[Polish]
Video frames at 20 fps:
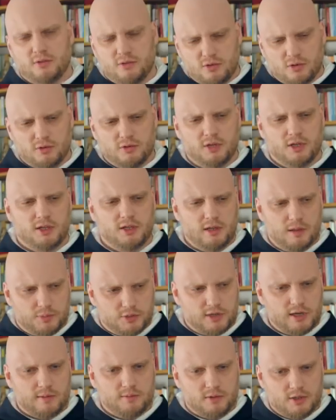trudnych i
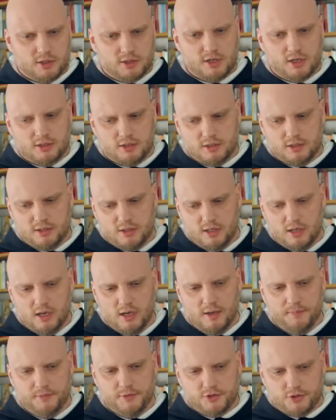nieprzyjemnych rzeczy,
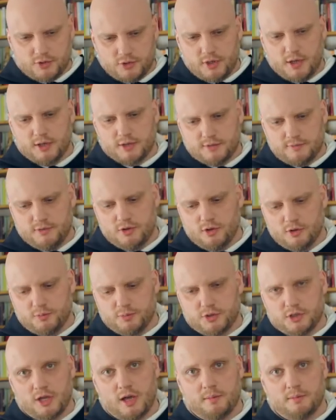że to nie jest widok
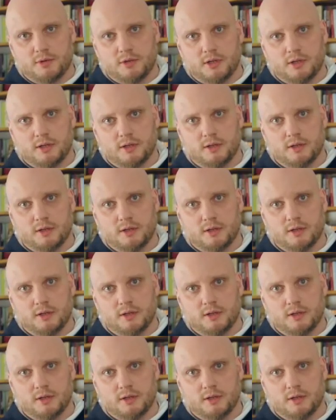przyjemny.